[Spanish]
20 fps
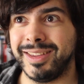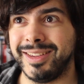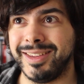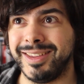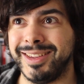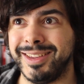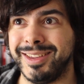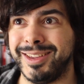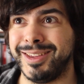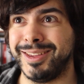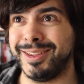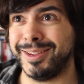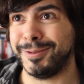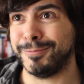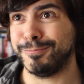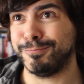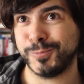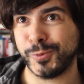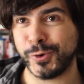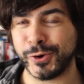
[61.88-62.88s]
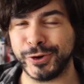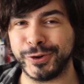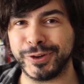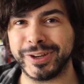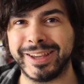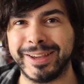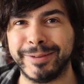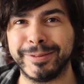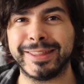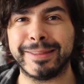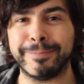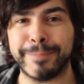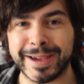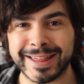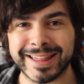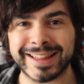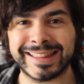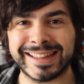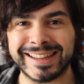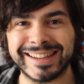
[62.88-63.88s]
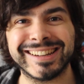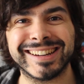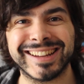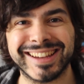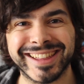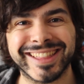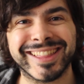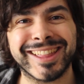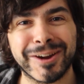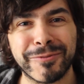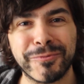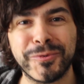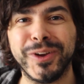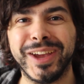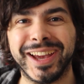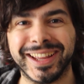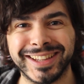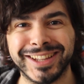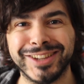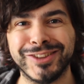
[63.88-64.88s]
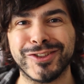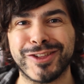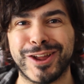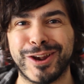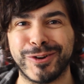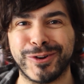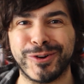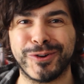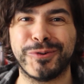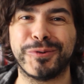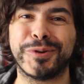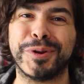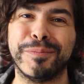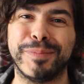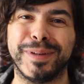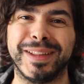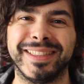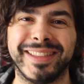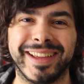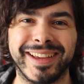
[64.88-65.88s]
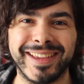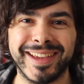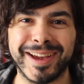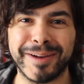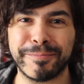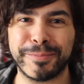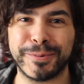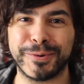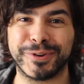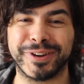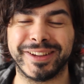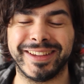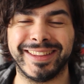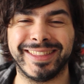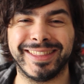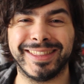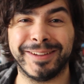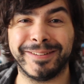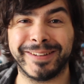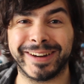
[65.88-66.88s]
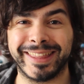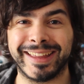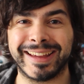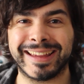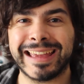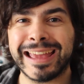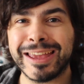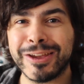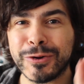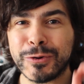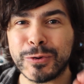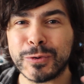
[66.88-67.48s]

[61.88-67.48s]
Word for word: y bueno, que vais a tener que estar muy atentos a lo que ocurre en pantalla porque de verdad que hay